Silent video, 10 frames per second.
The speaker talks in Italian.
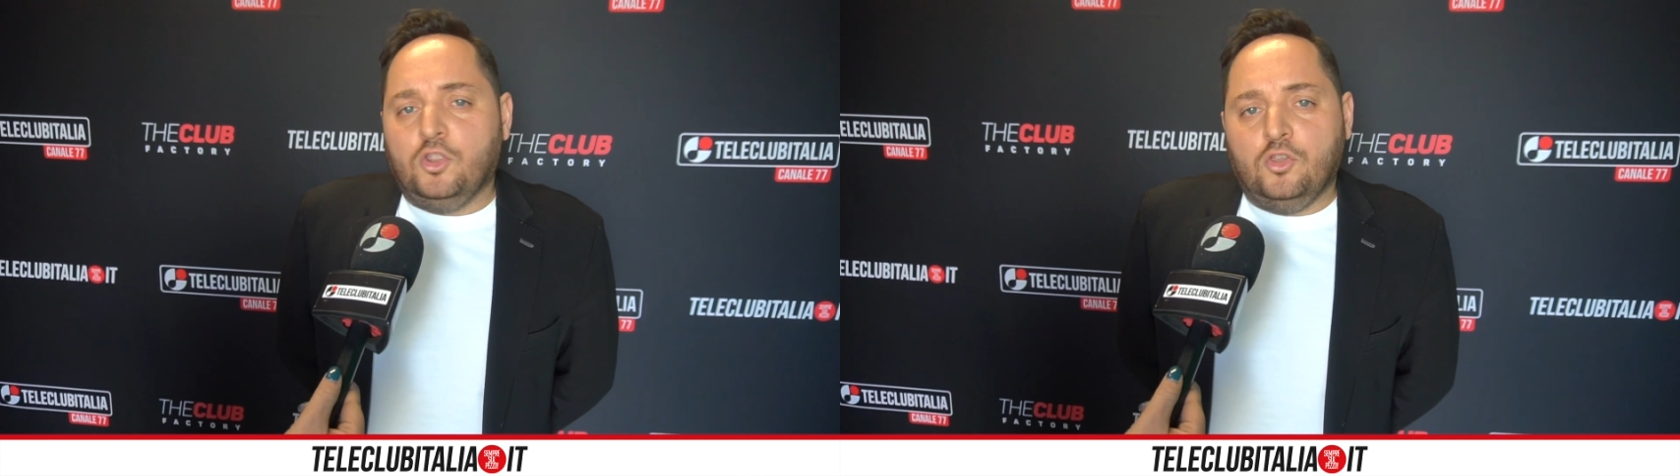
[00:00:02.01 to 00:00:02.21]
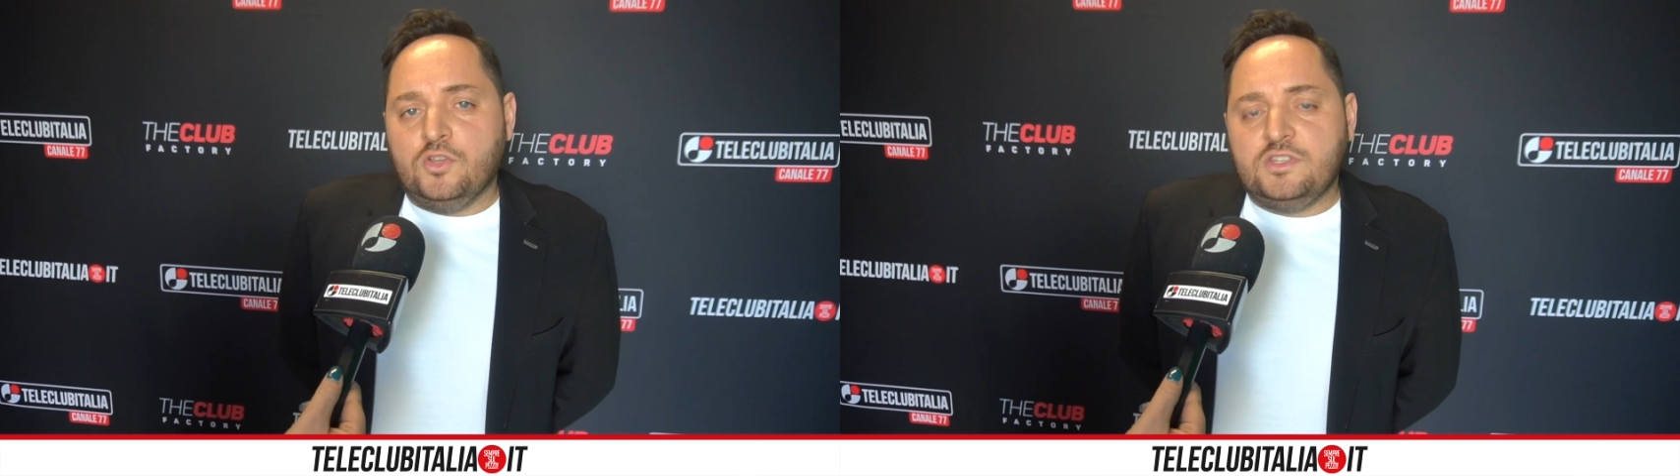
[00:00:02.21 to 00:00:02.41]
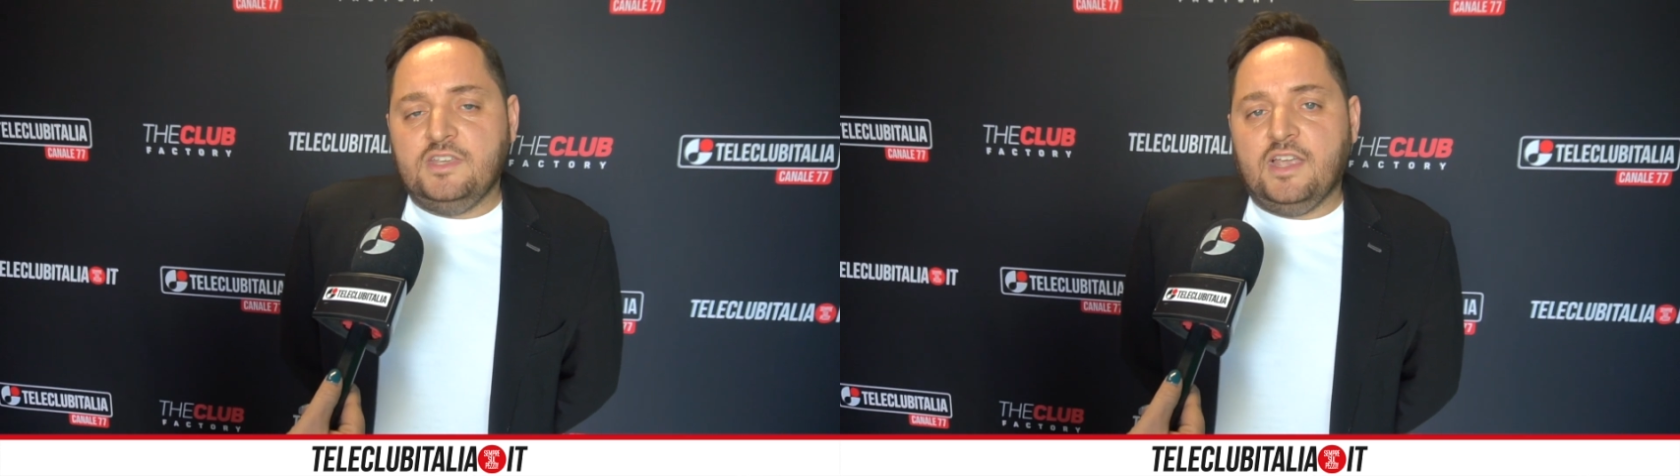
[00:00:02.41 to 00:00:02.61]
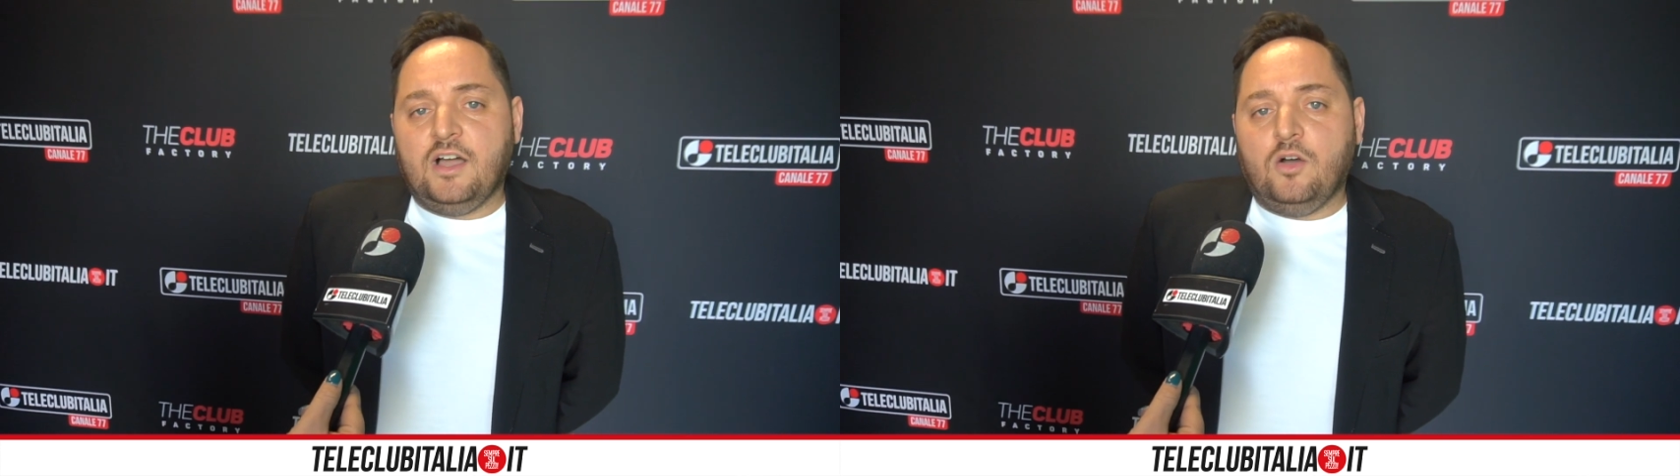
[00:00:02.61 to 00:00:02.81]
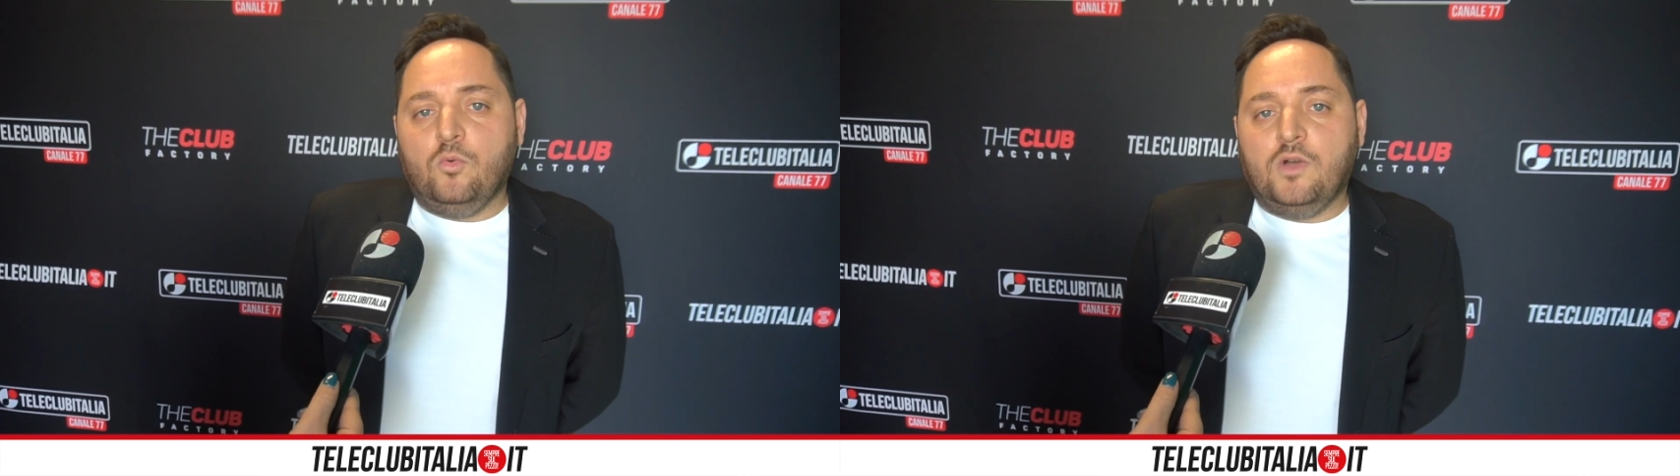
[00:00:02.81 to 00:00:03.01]
non
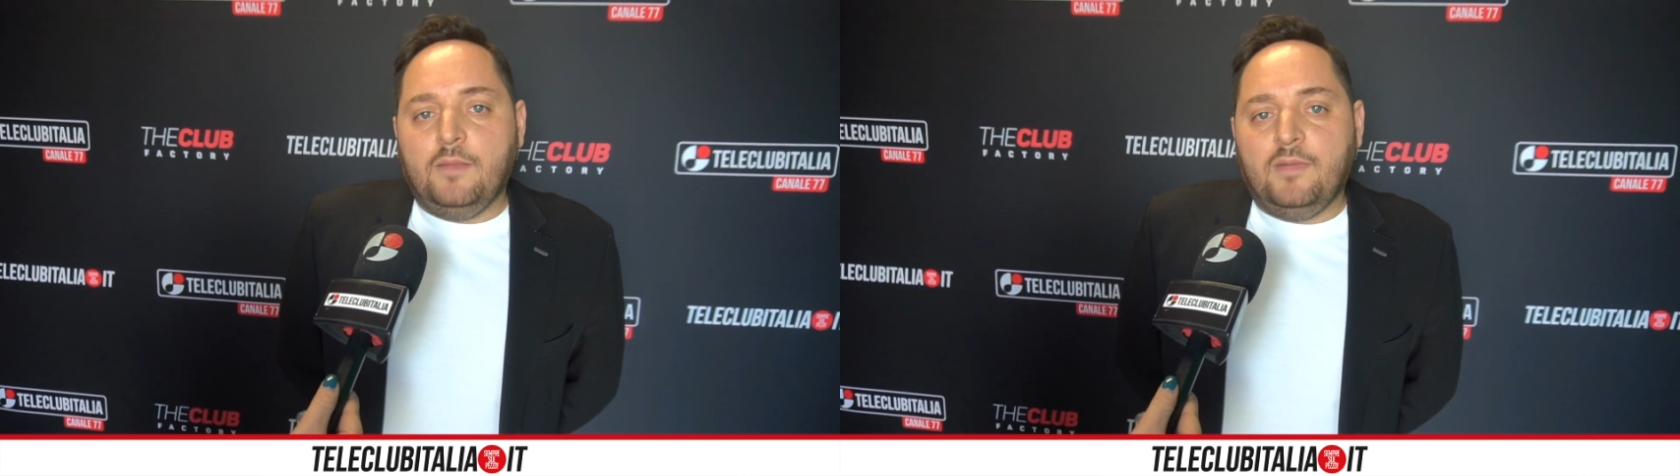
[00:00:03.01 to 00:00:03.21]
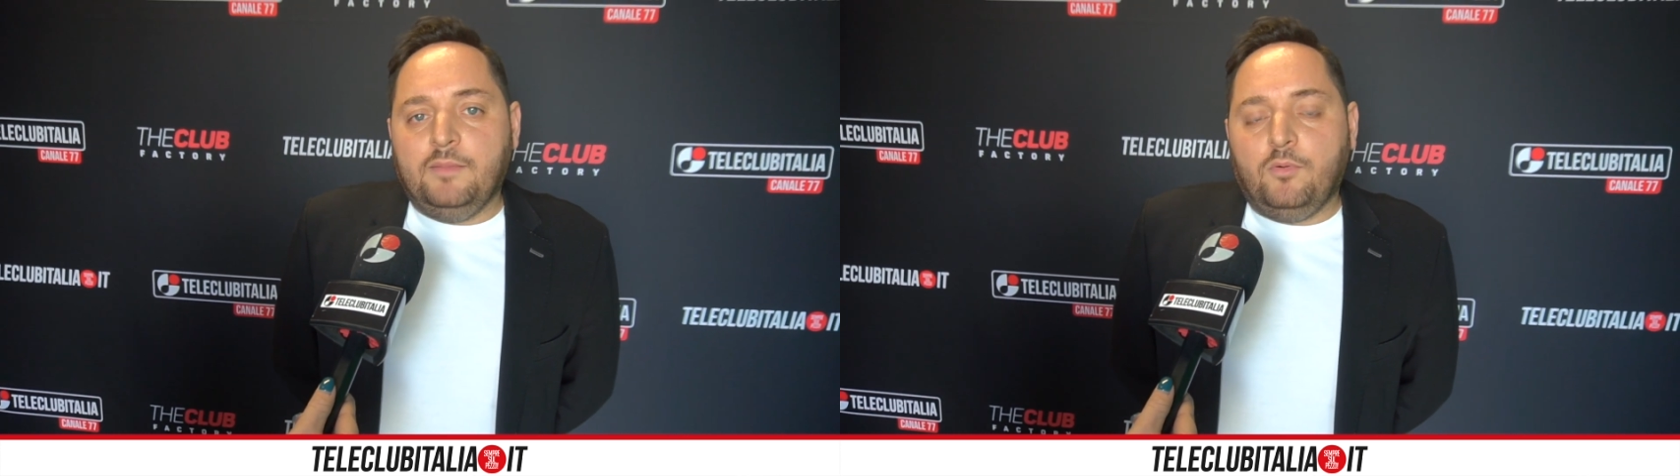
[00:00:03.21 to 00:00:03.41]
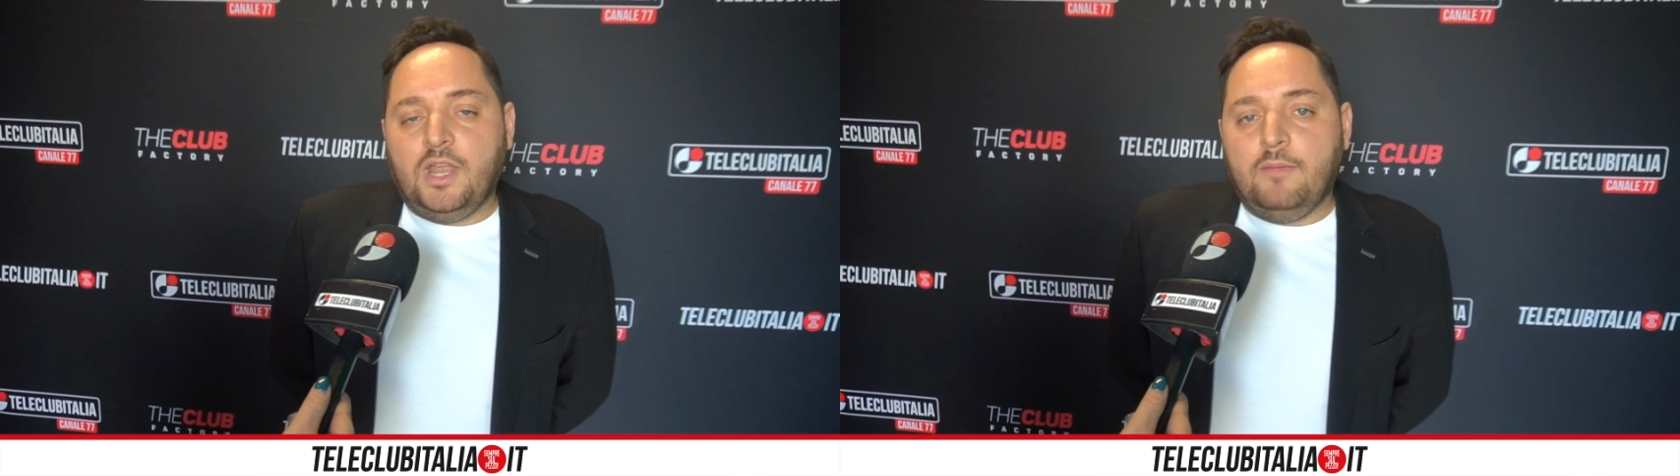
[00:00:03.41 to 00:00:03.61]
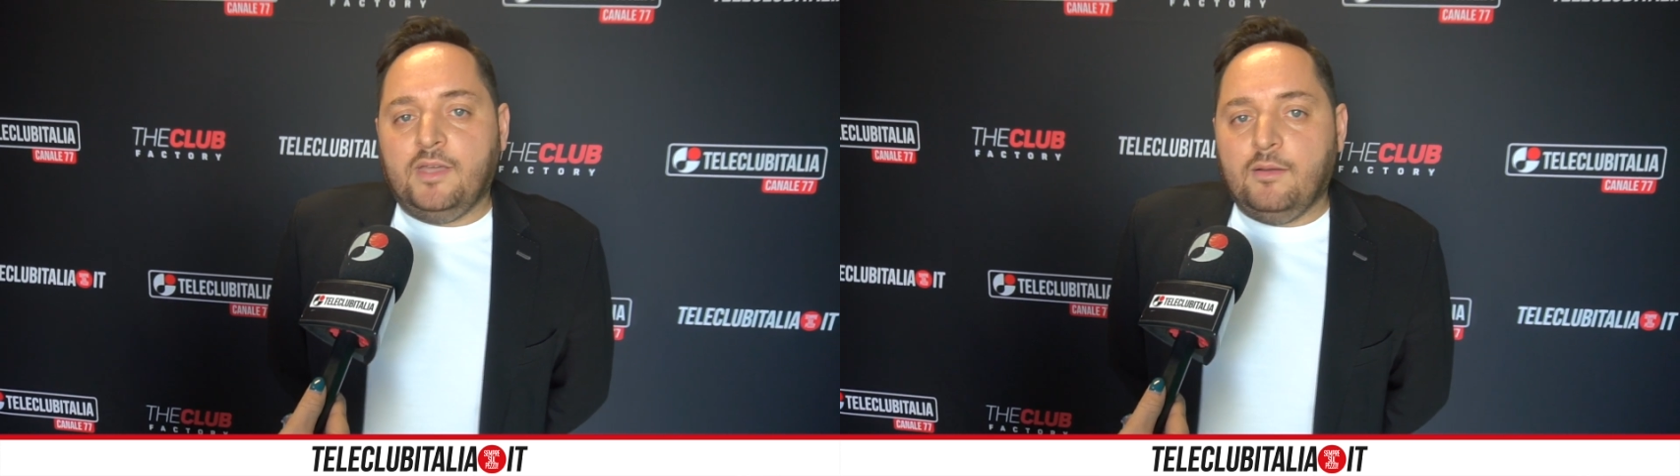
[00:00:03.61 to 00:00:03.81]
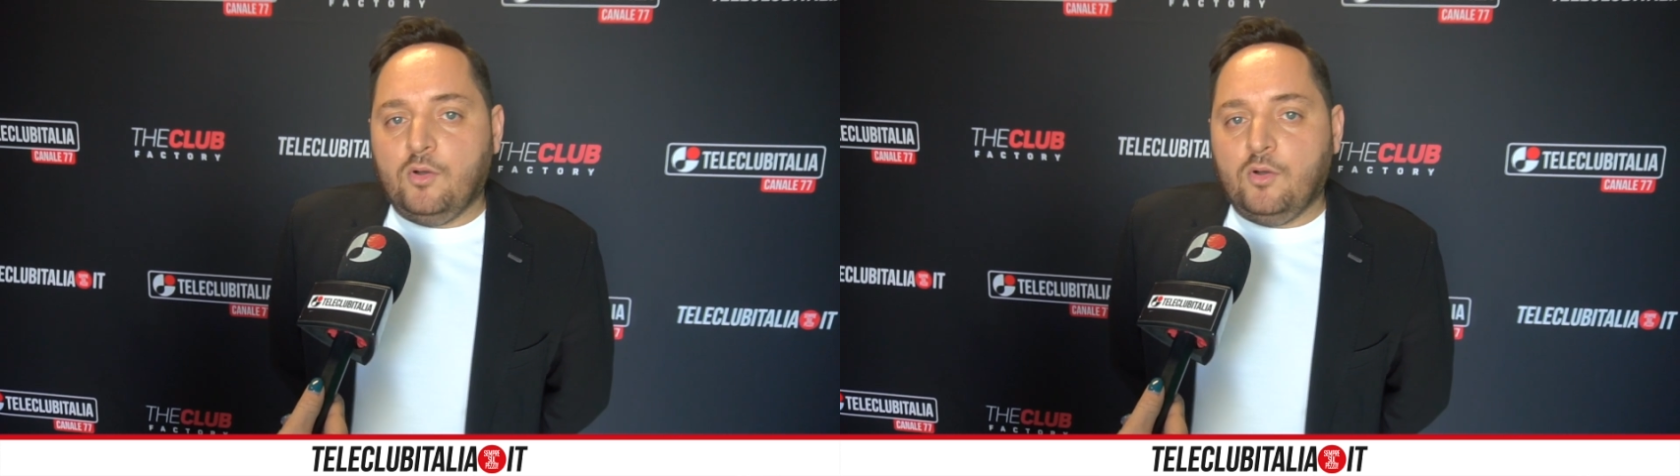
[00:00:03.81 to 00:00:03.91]
sia un clima di polemica,